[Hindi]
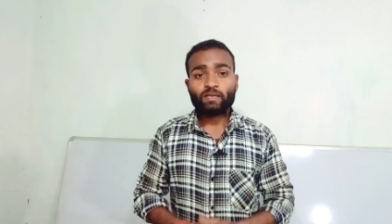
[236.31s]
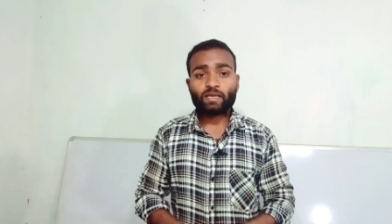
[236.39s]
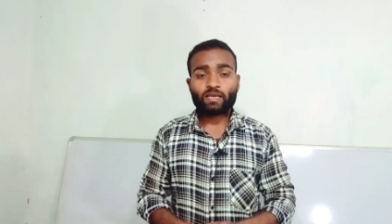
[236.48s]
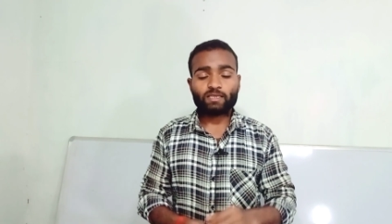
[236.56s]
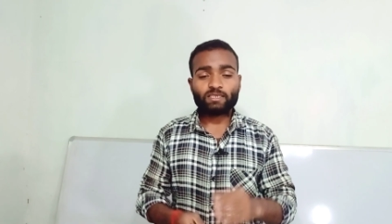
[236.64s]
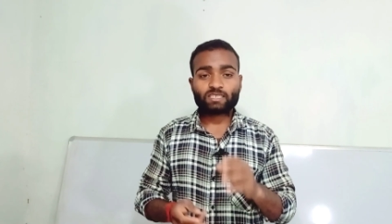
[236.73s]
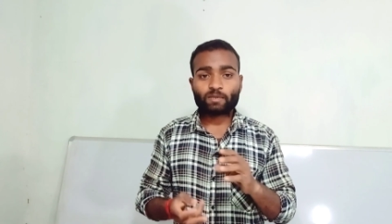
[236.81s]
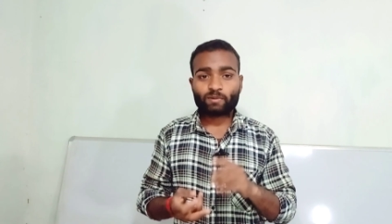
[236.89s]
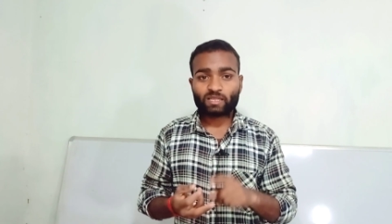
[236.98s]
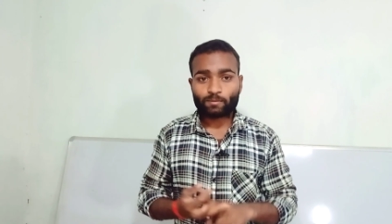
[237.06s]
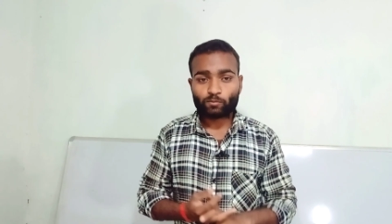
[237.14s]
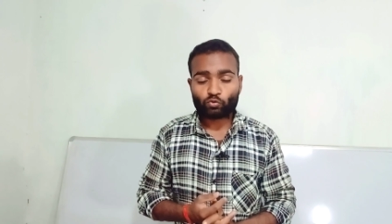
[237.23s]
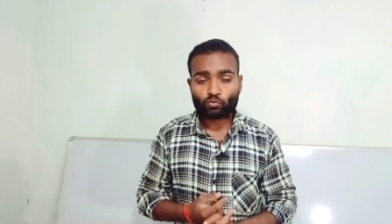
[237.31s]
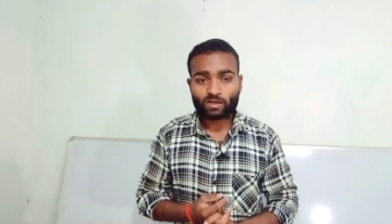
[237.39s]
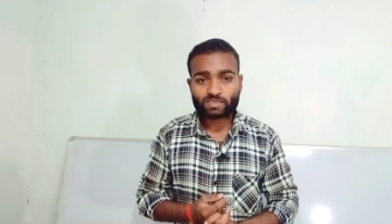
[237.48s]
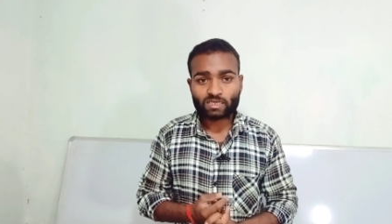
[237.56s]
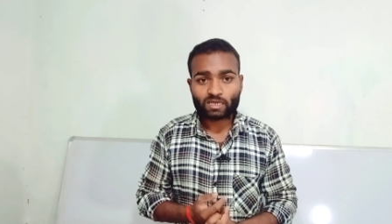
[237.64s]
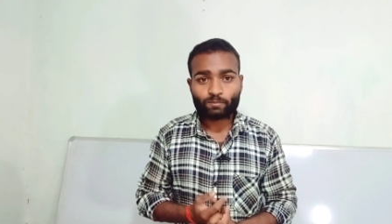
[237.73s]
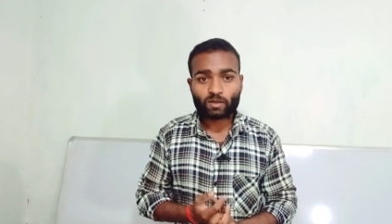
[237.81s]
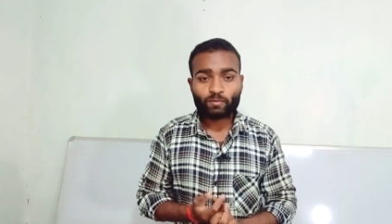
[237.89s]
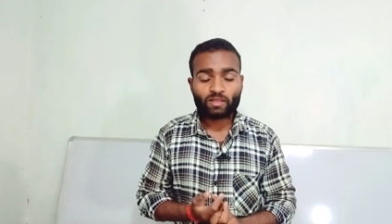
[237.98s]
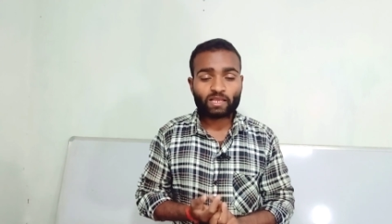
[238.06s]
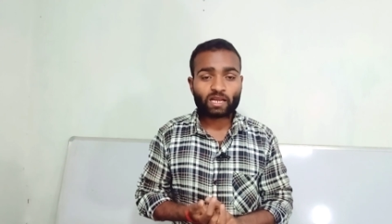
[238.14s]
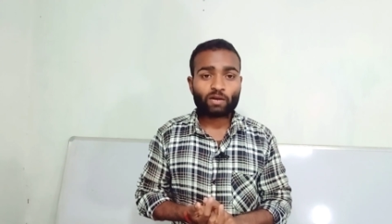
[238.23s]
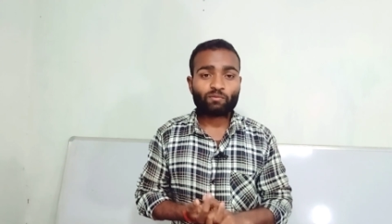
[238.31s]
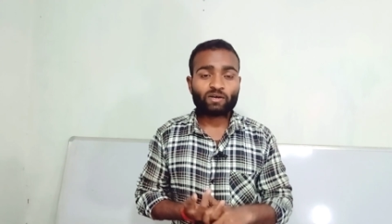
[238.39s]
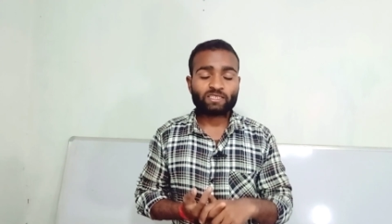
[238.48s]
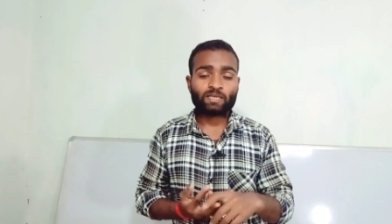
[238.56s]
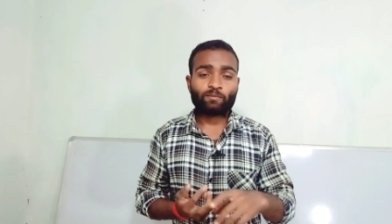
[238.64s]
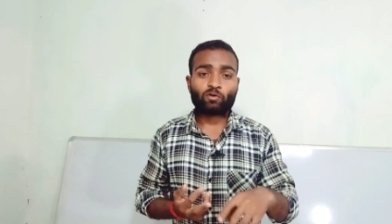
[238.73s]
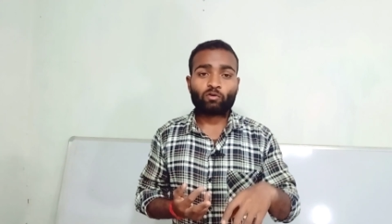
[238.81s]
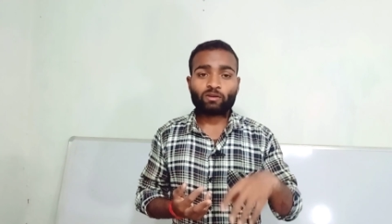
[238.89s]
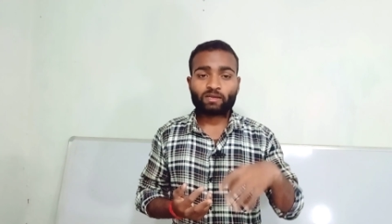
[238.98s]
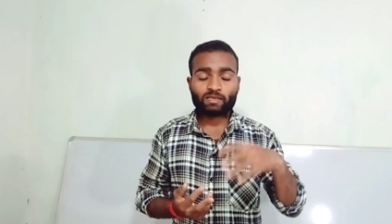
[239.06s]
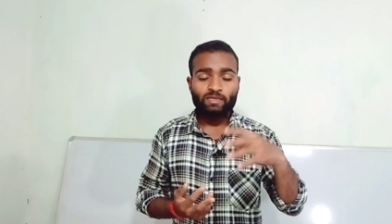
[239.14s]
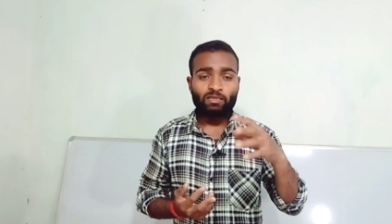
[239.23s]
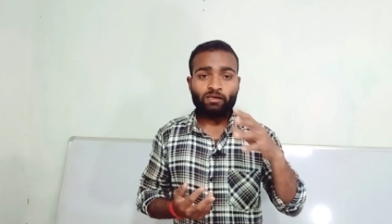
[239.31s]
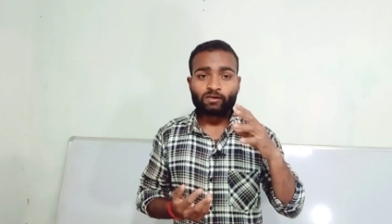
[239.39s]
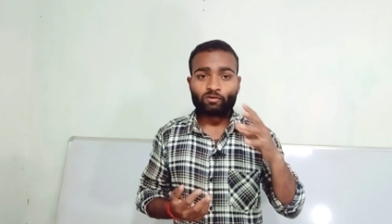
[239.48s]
ठीक है इसके बाद आप लोग को वहाँ से नंबर मिल जाएगा वहाँ से आप कॉल करके